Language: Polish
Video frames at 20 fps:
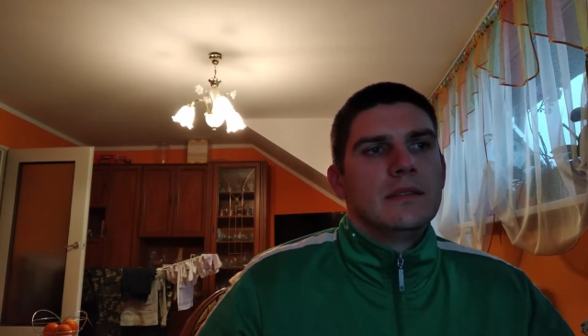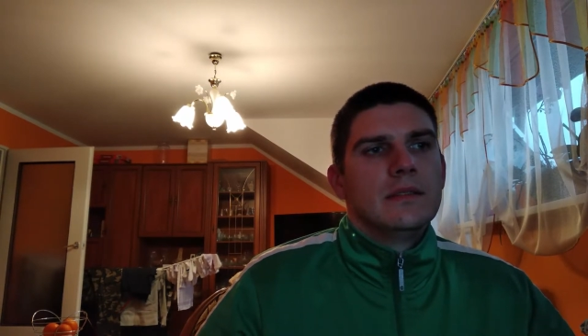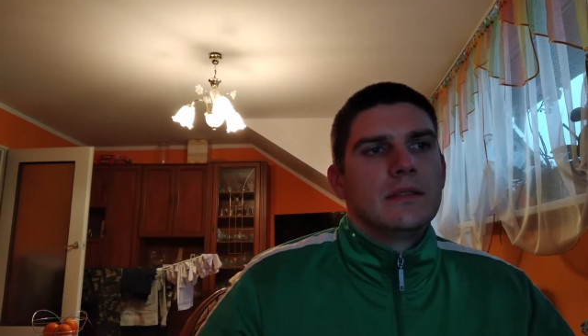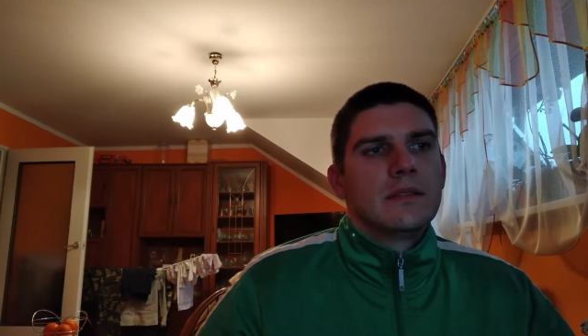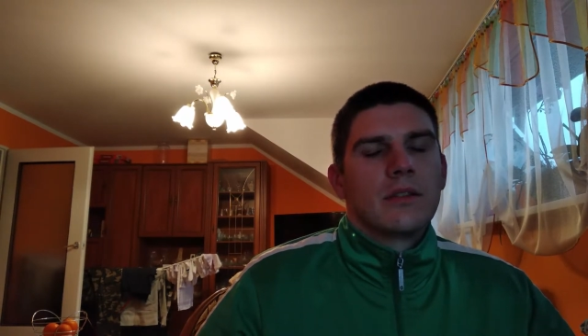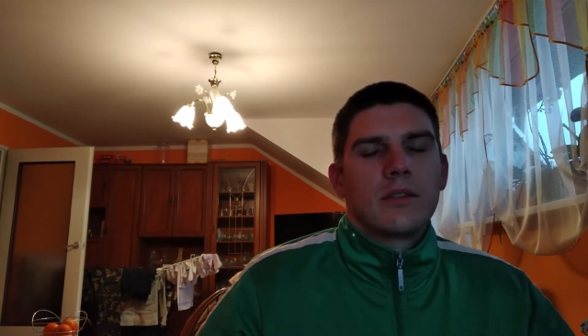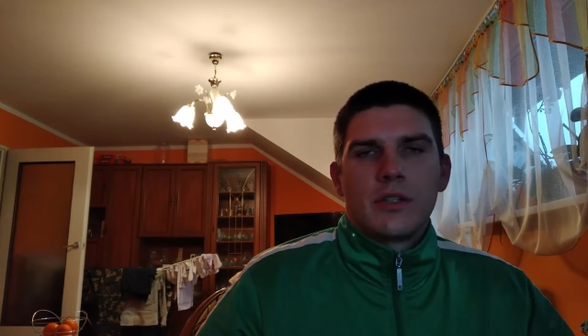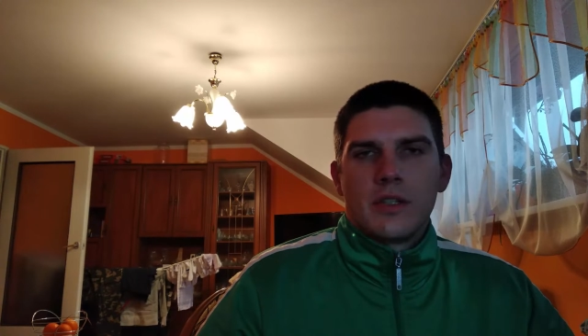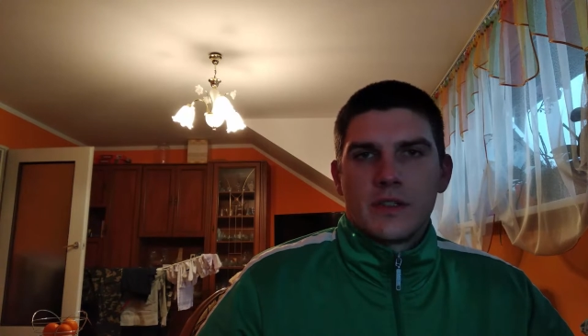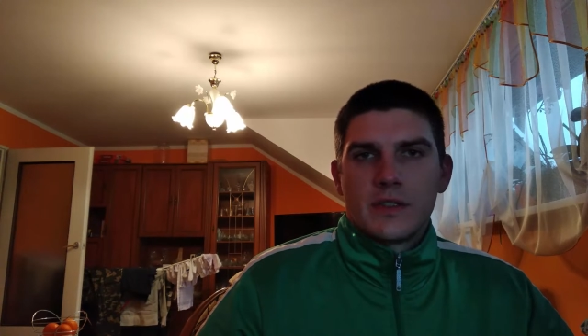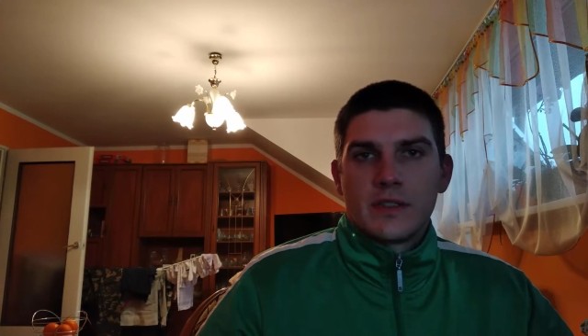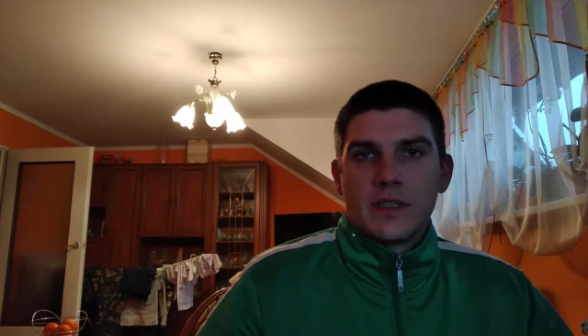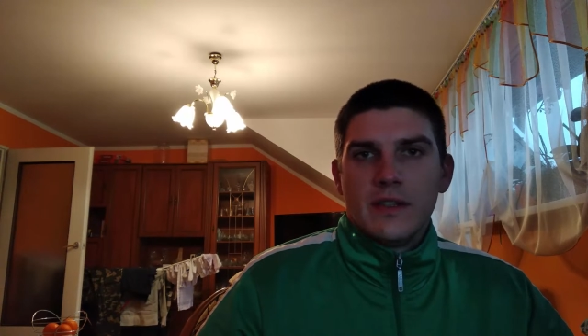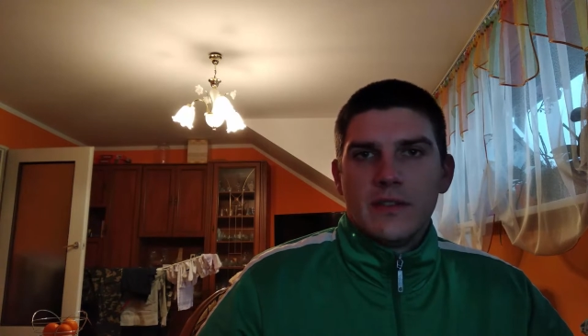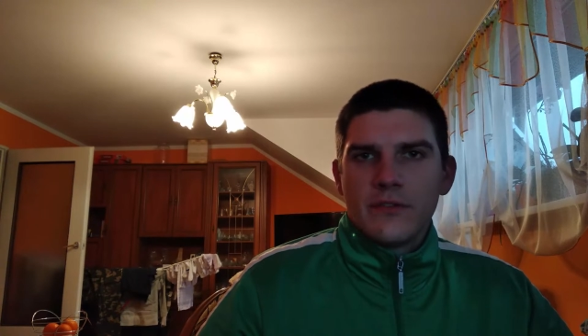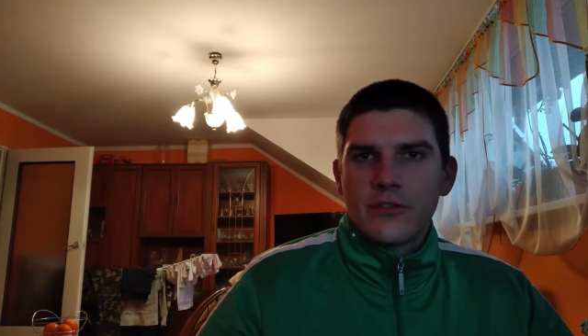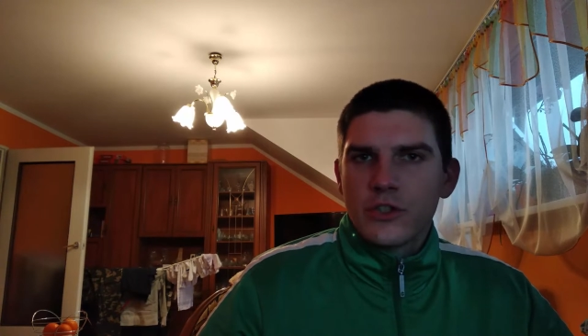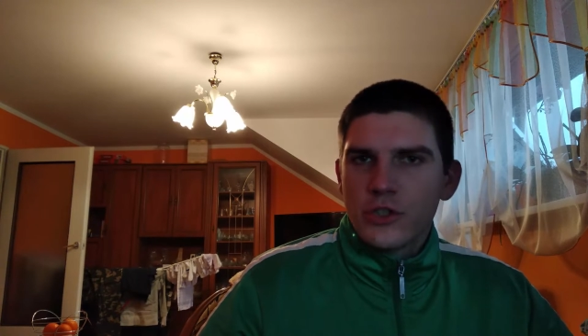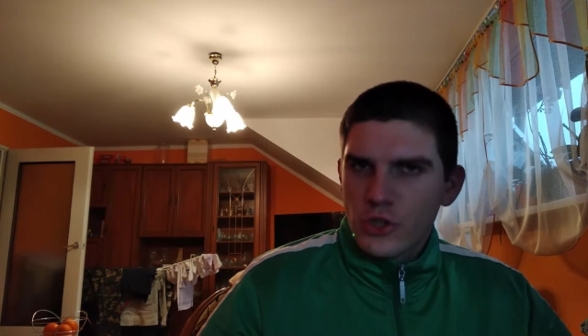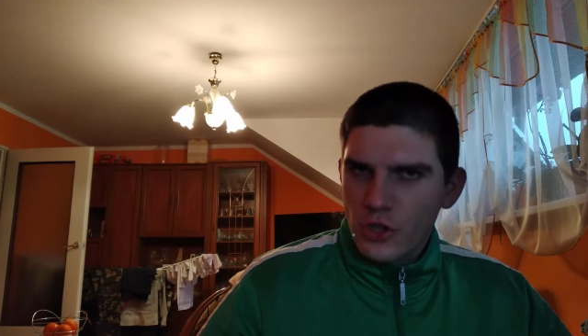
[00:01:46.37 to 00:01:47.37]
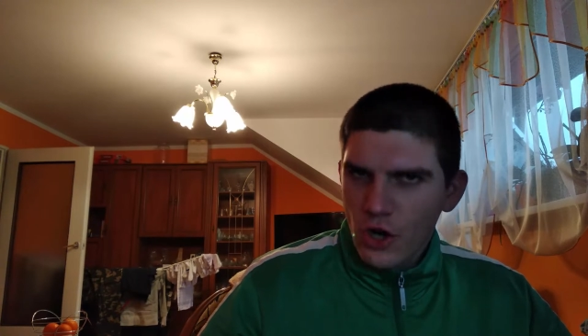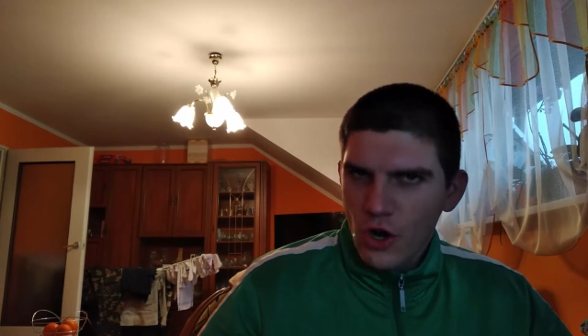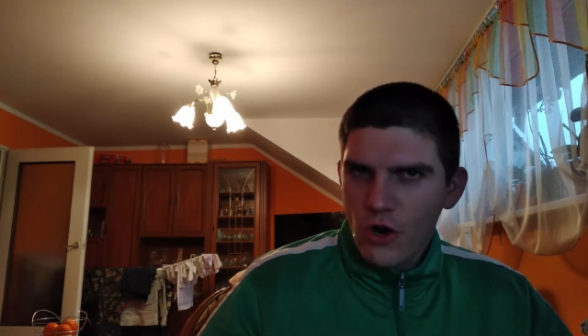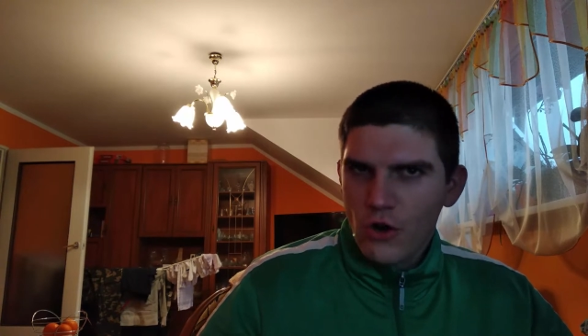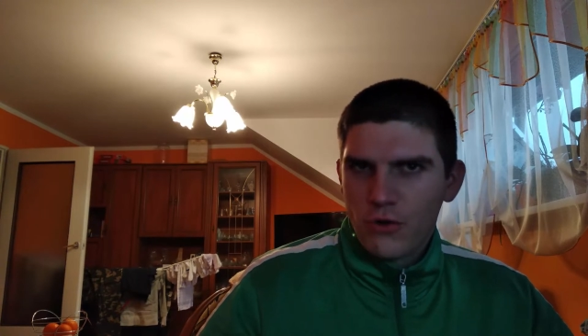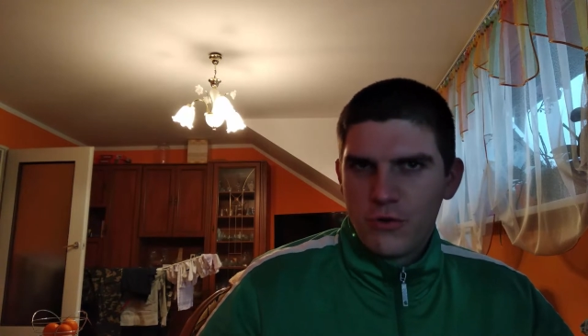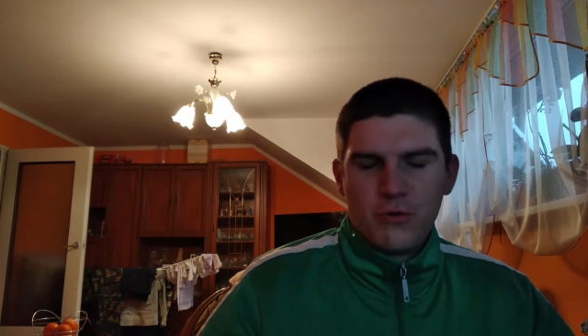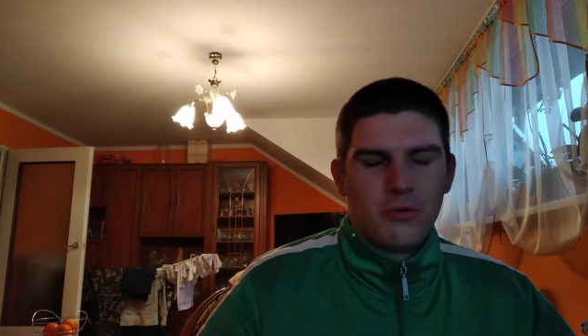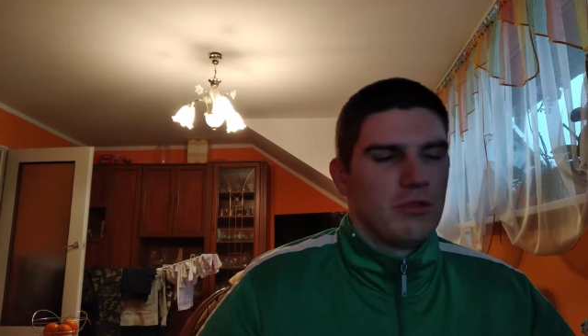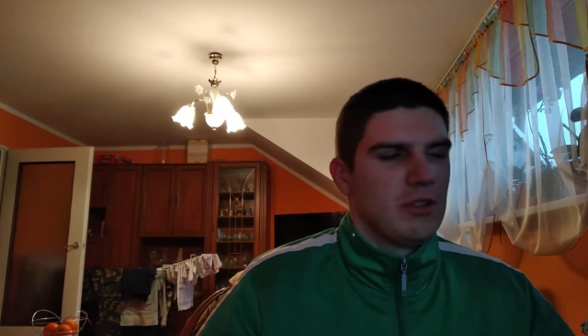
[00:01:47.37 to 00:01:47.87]
No jestem w
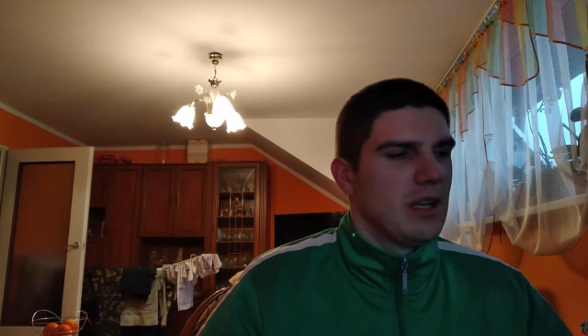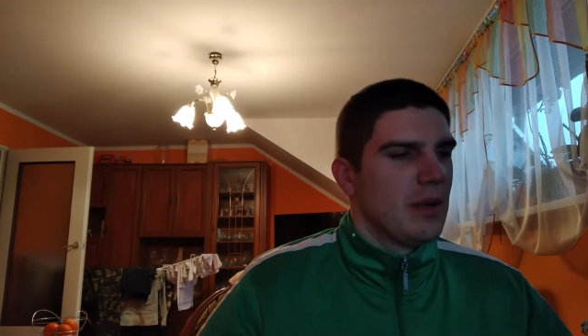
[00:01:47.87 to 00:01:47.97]
szoku,